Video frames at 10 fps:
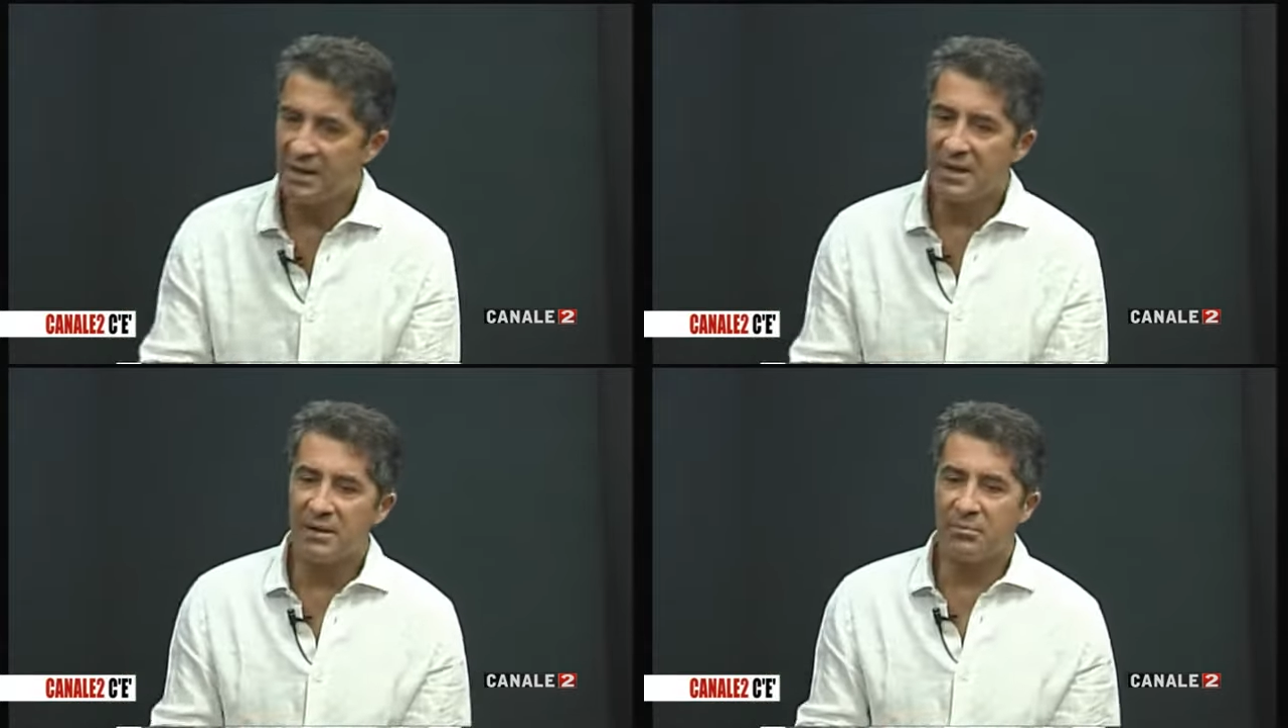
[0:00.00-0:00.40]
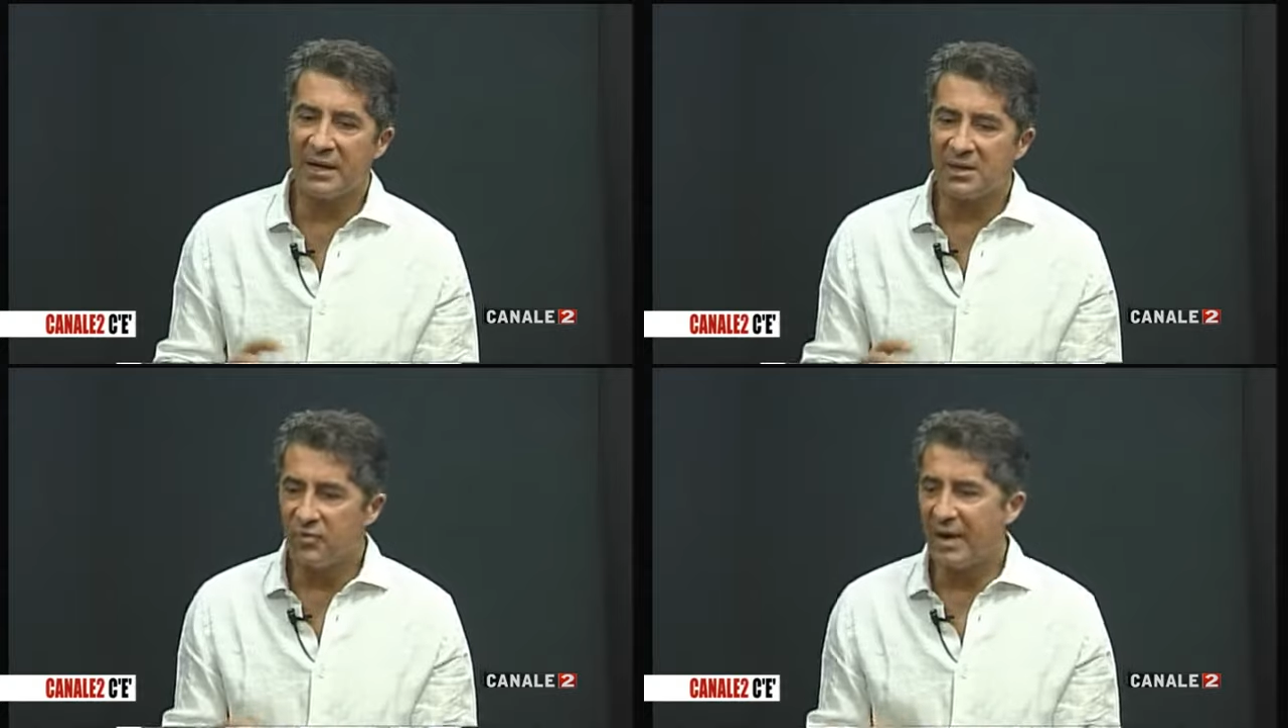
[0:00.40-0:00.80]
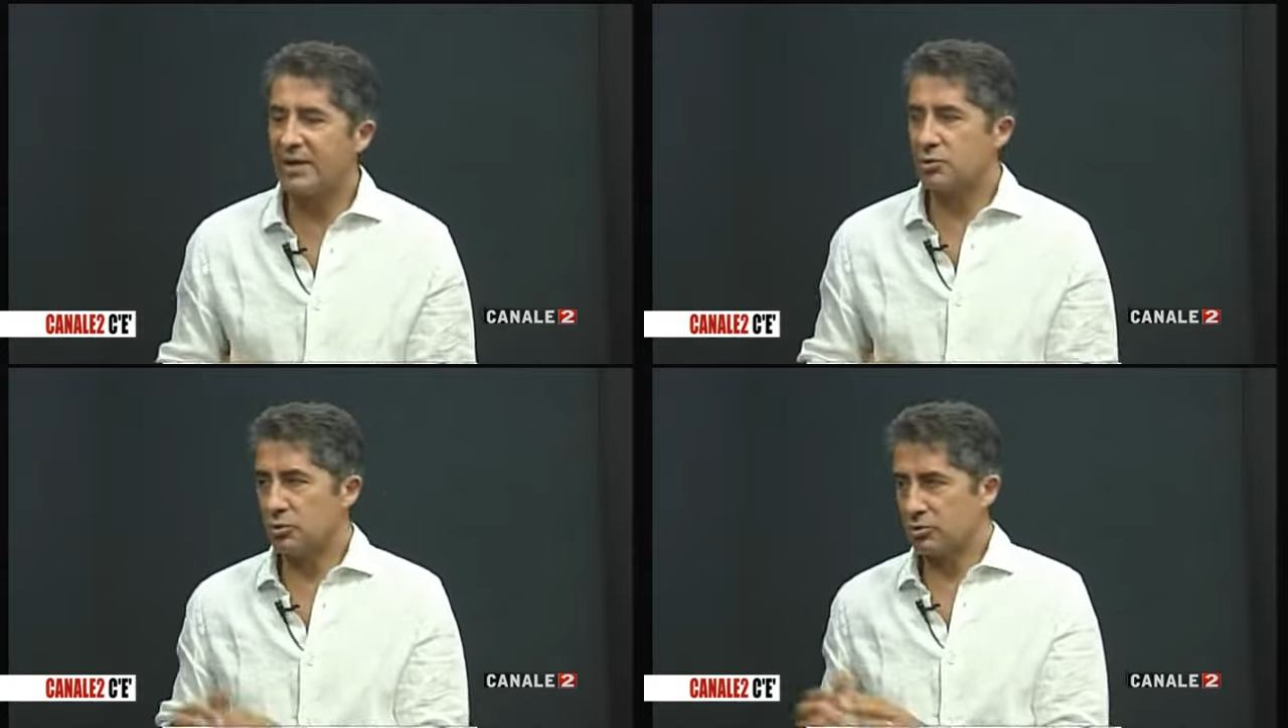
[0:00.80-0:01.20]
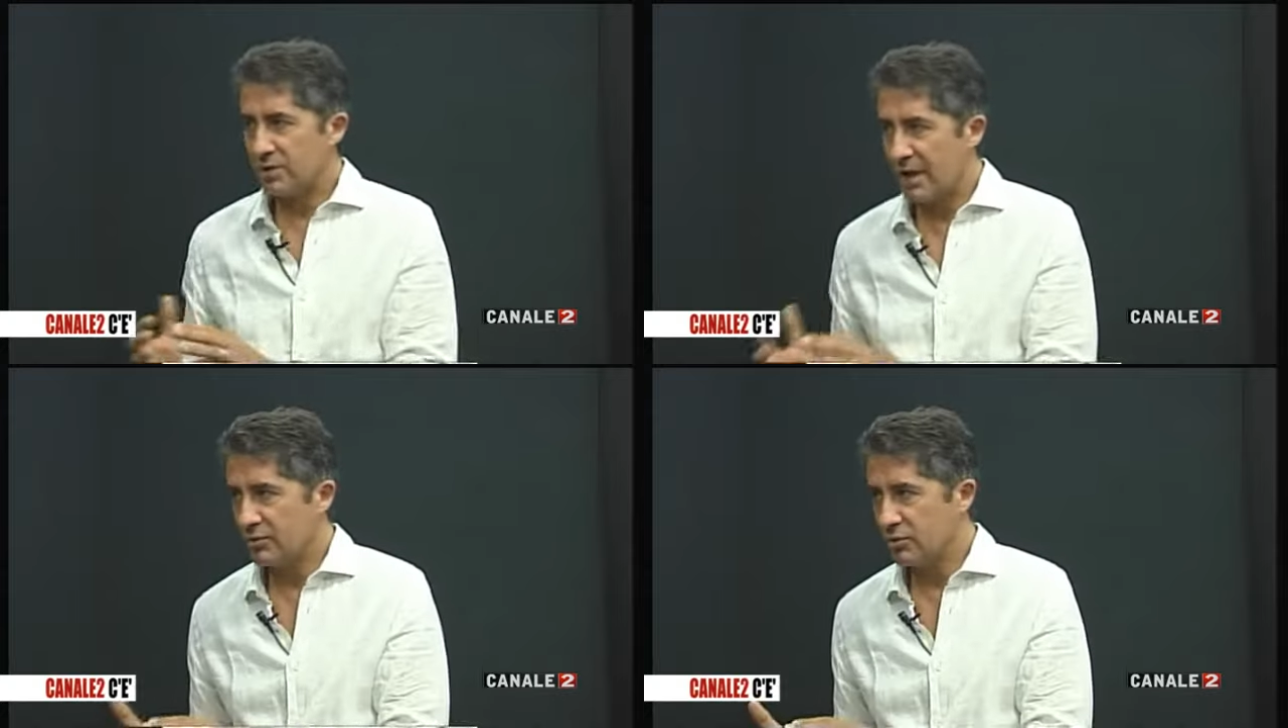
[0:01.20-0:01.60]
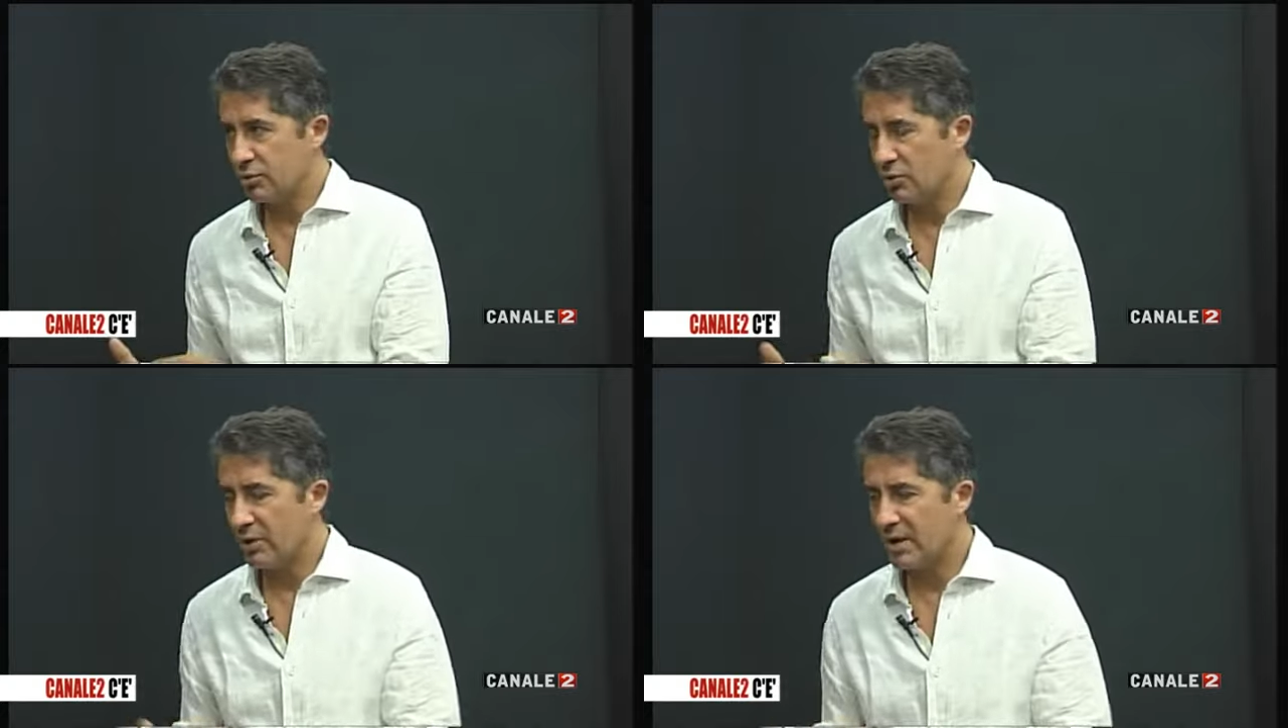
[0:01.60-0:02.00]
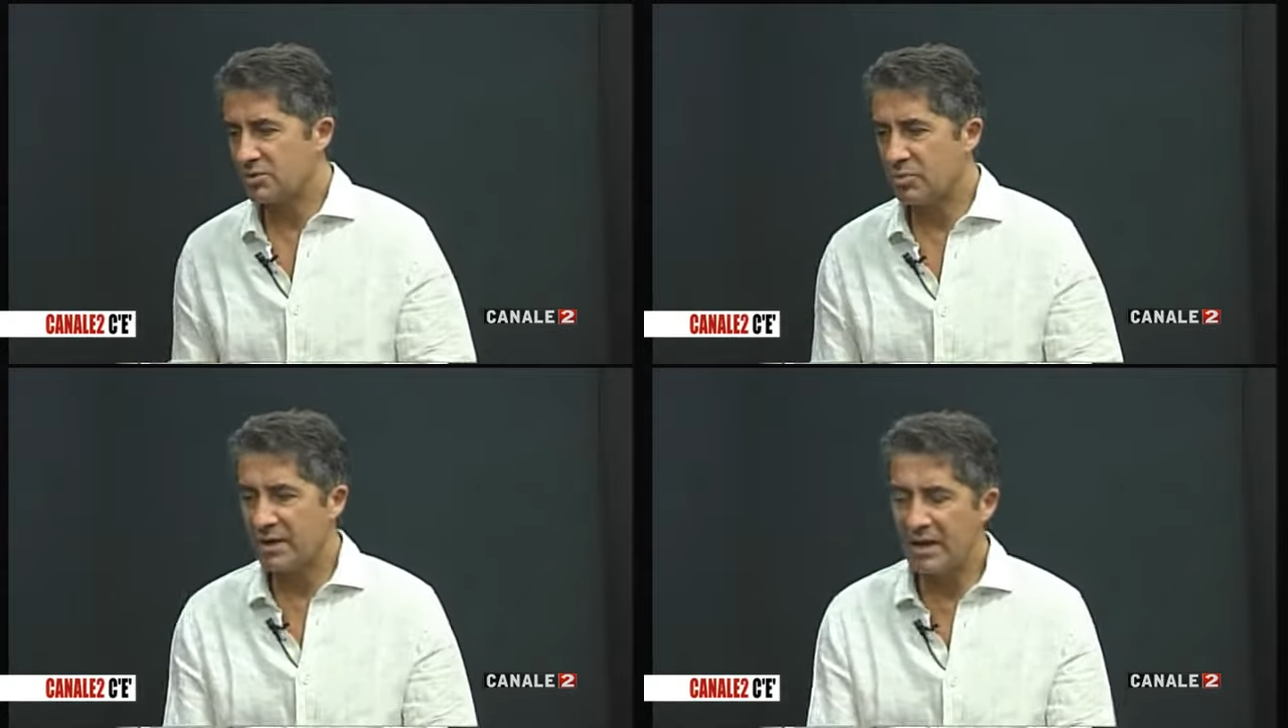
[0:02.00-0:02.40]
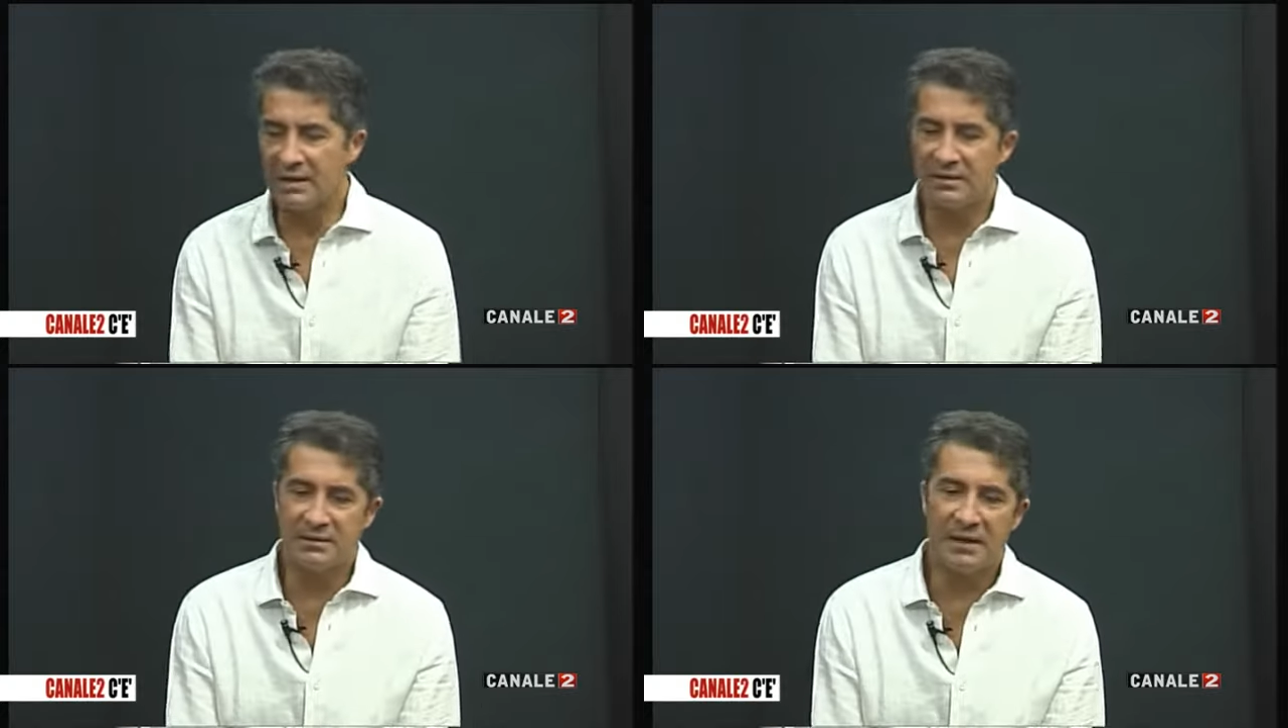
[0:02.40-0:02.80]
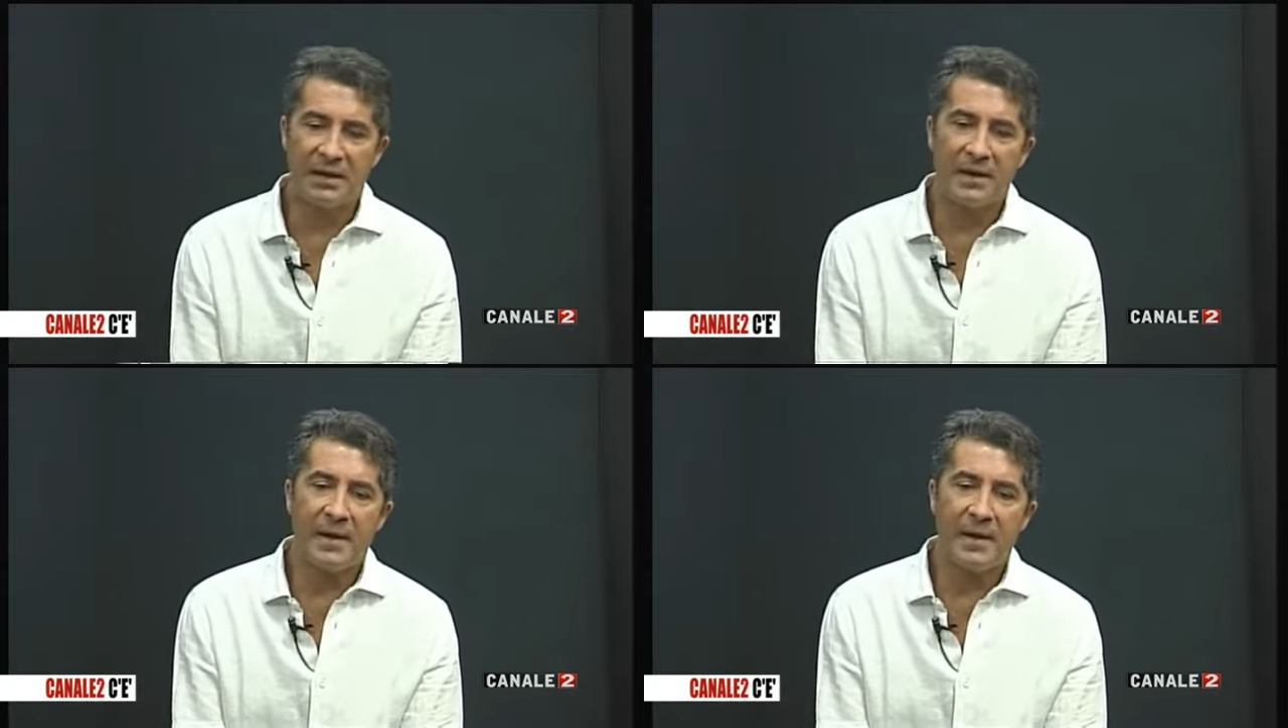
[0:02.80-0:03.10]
ma di fare soltanto esperienza